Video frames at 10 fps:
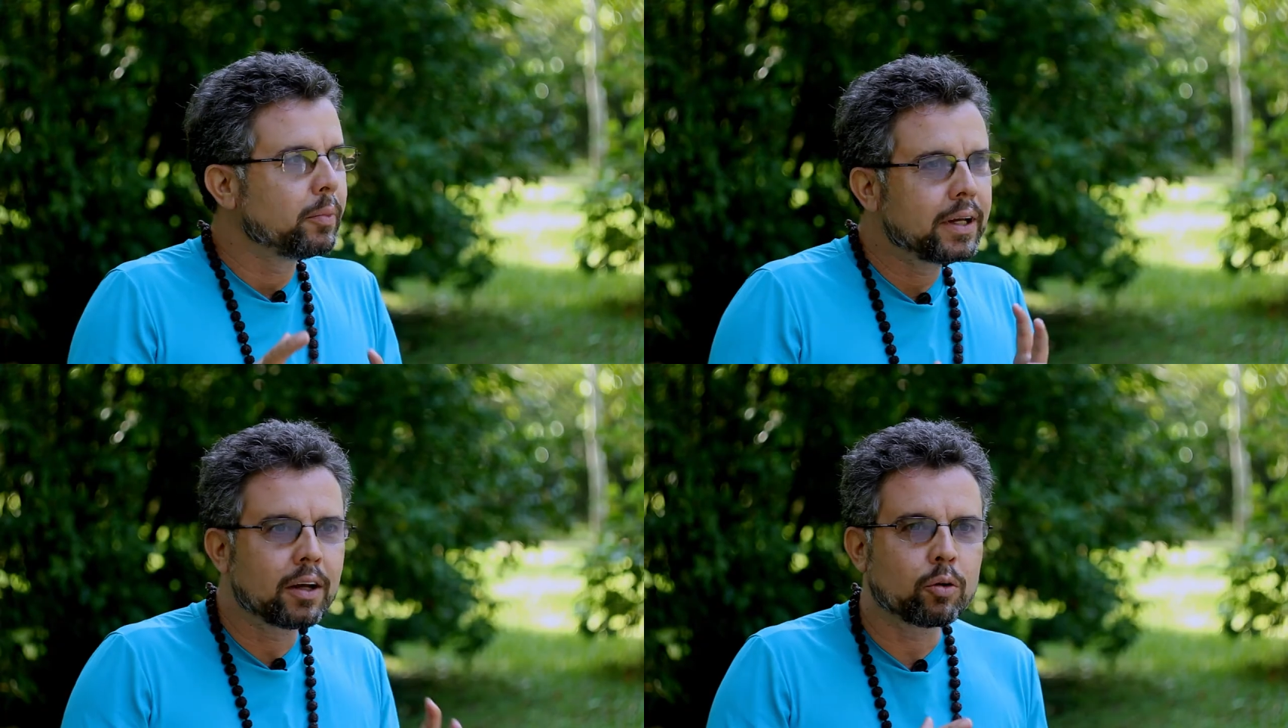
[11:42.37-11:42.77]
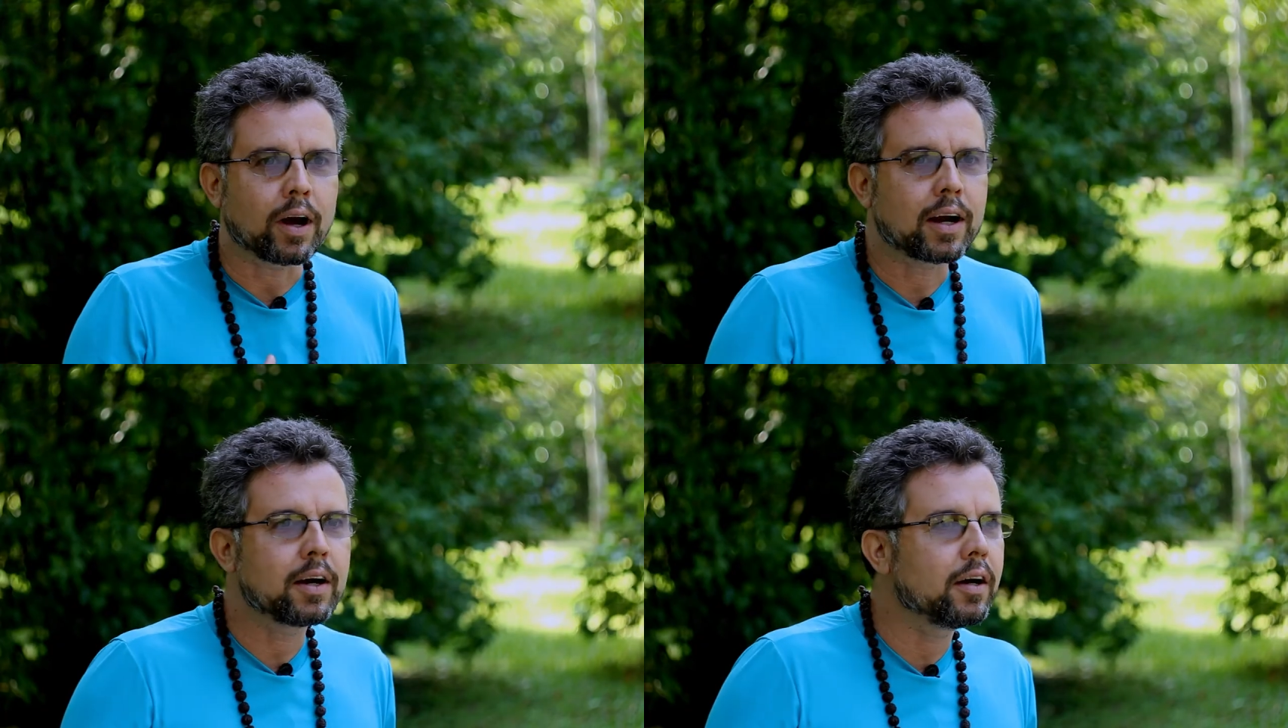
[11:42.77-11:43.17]
brincando
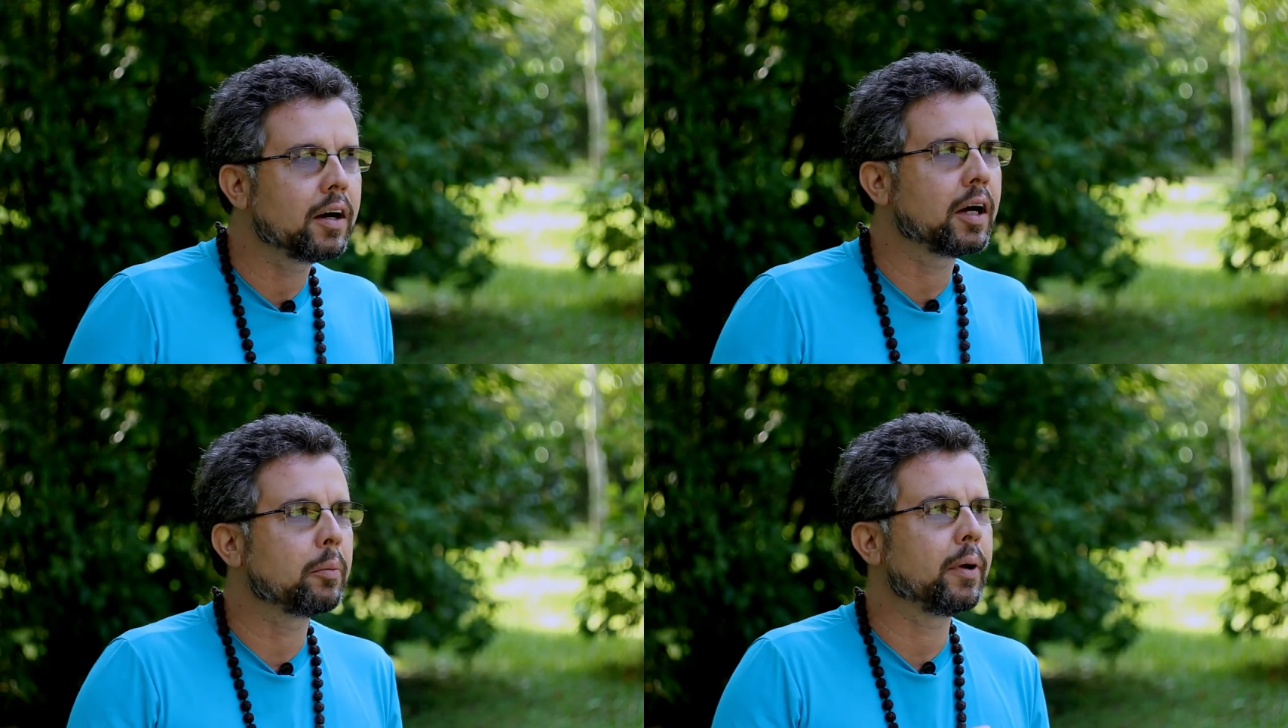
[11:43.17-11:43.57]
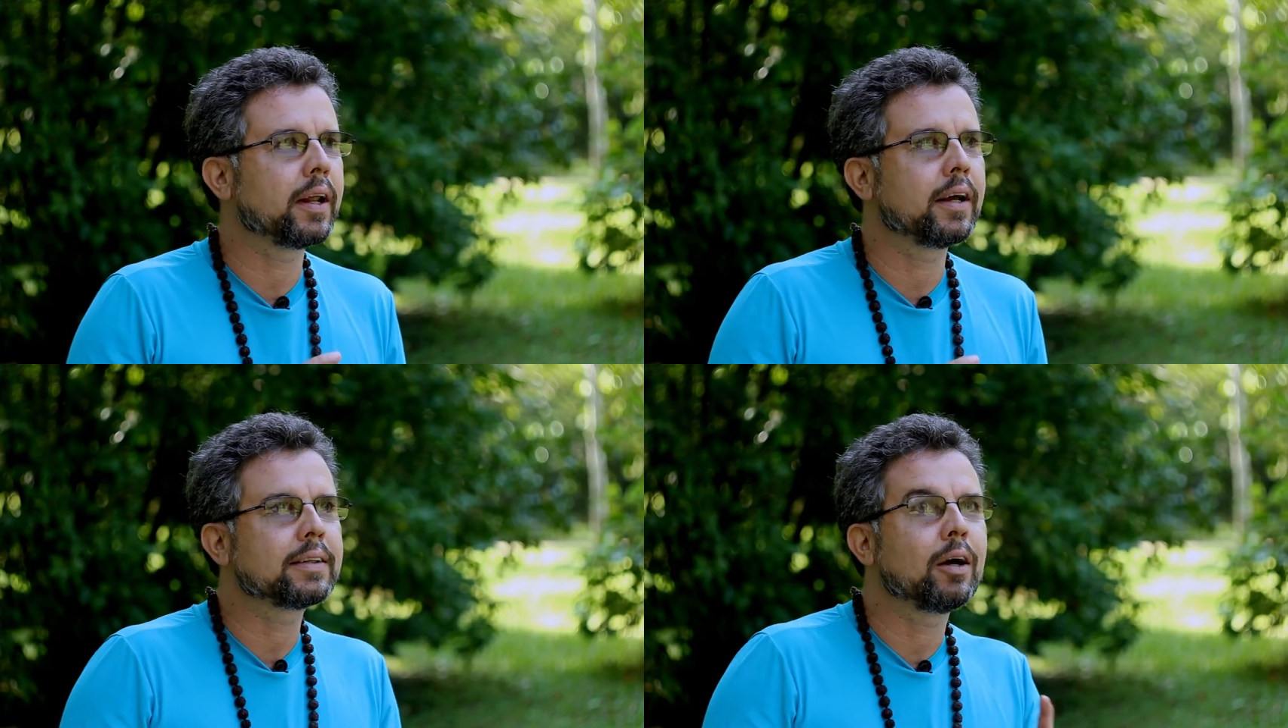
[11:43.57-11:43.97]
com a
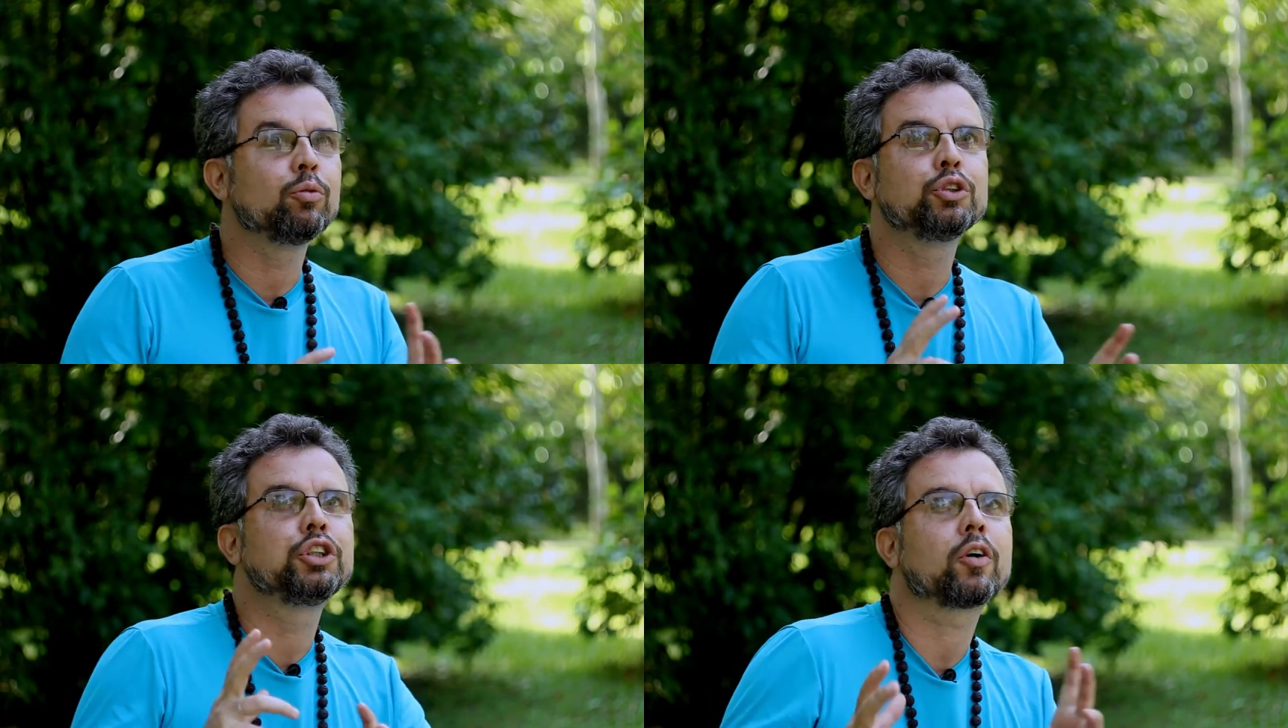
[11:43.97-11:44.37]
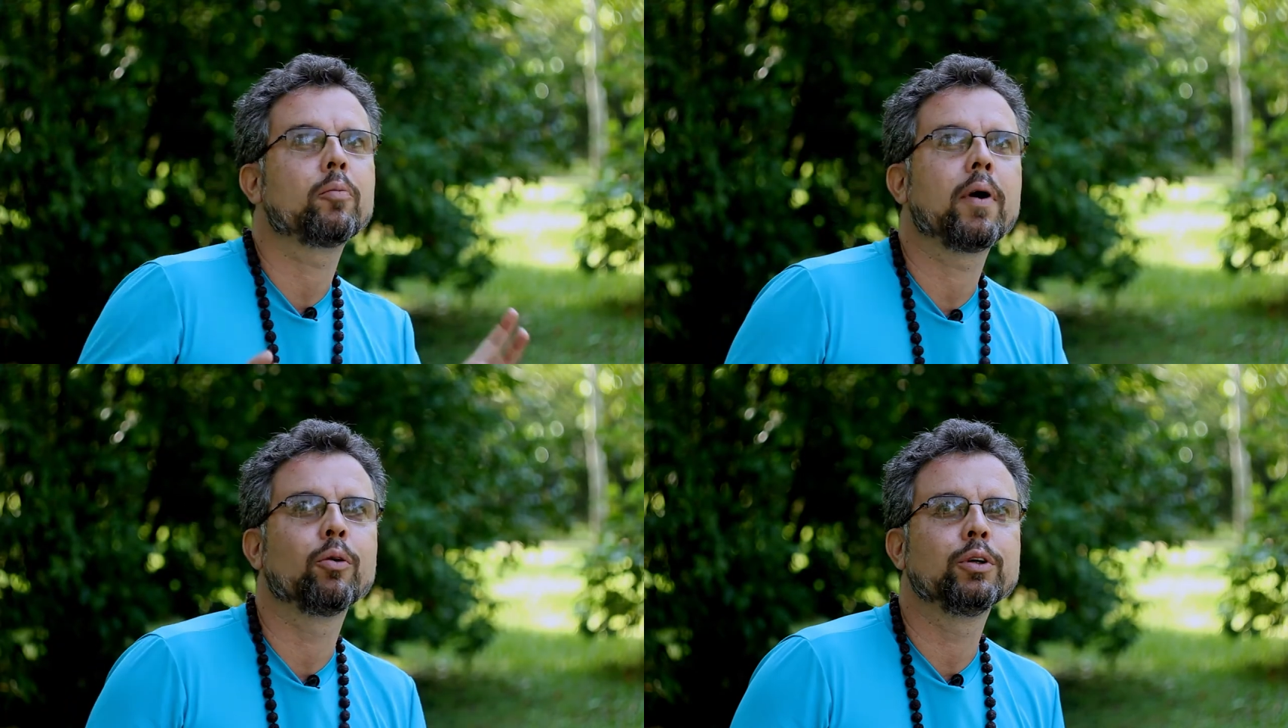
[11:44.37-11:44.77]
câmera, tá um dia
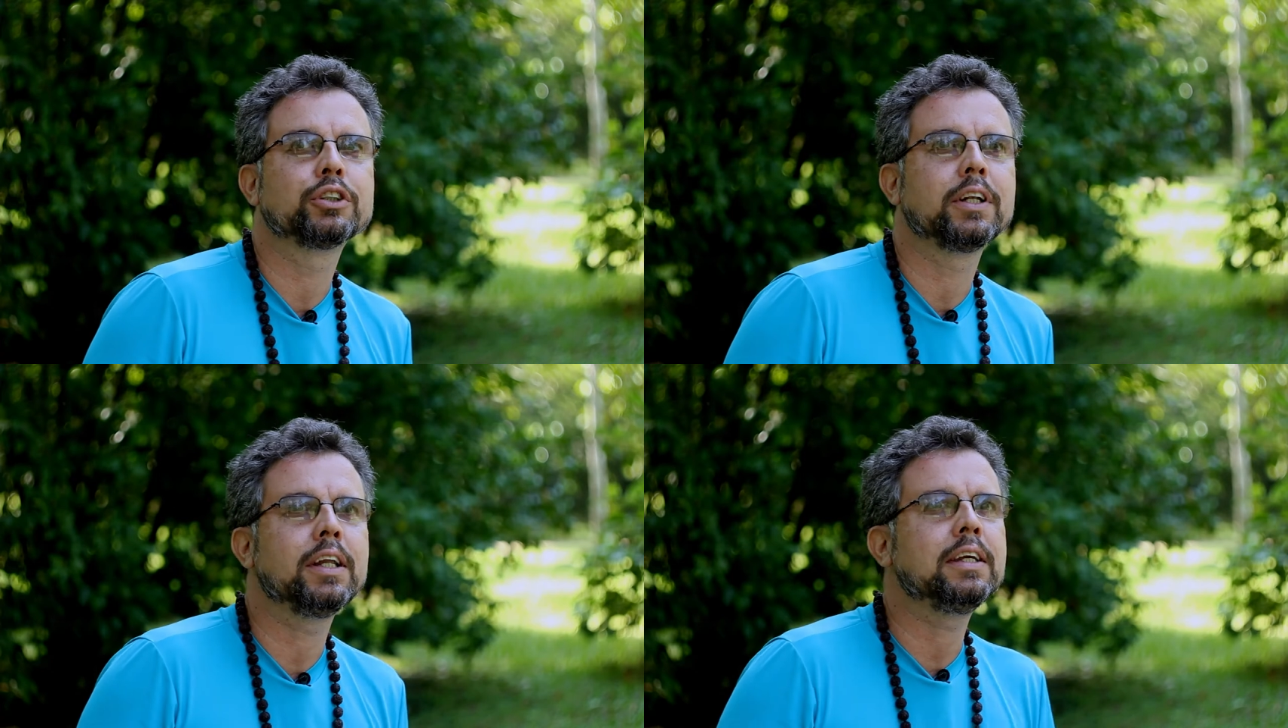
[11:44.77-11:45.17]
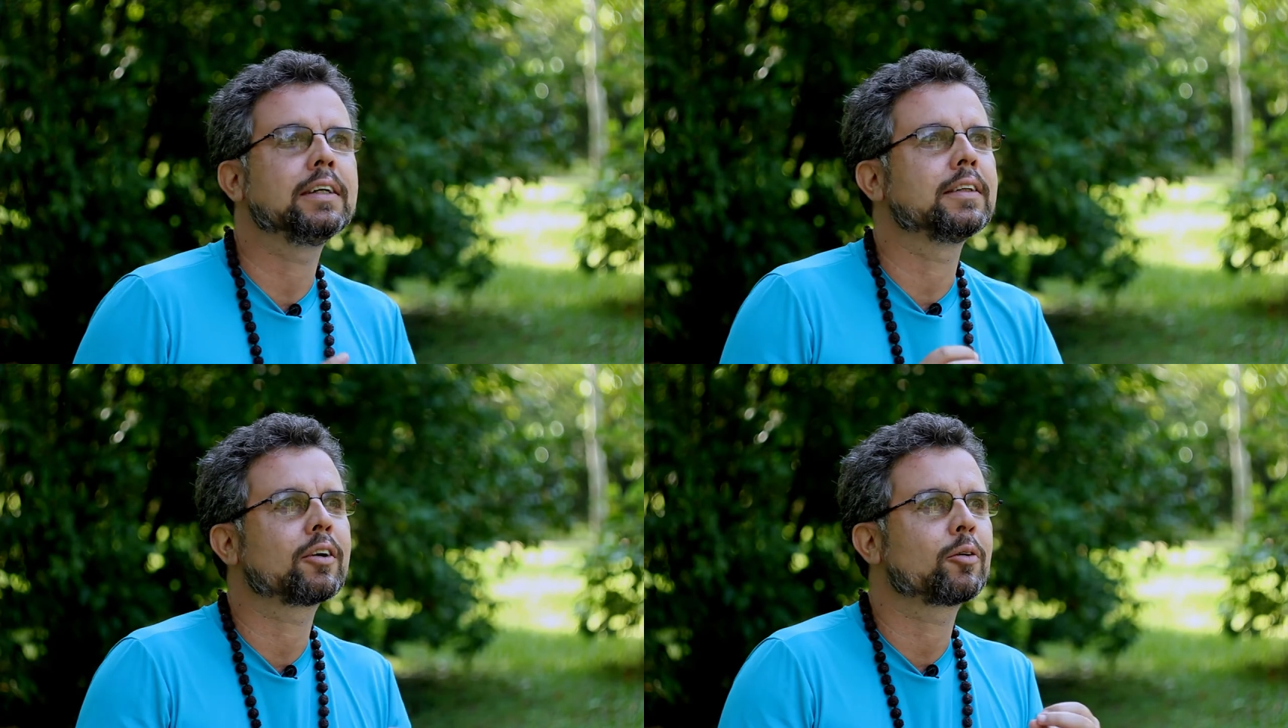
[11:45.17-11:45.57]
com uma luz
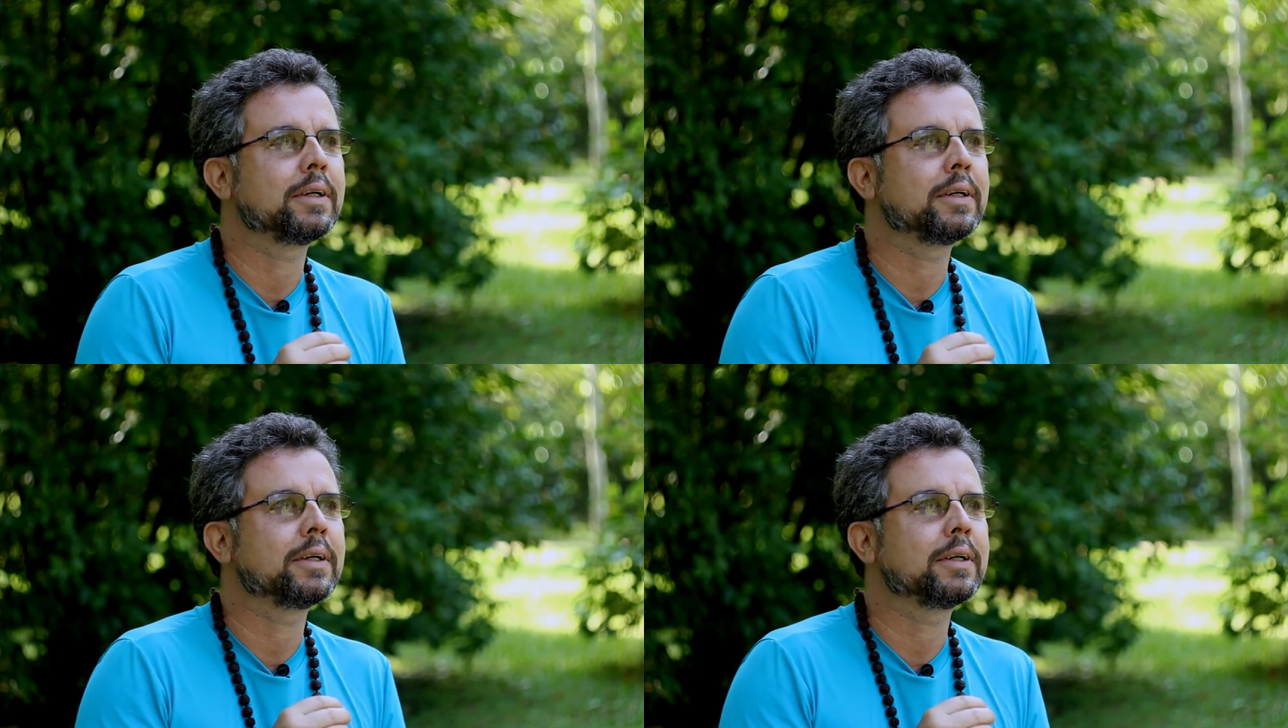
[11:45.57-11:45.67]
linda,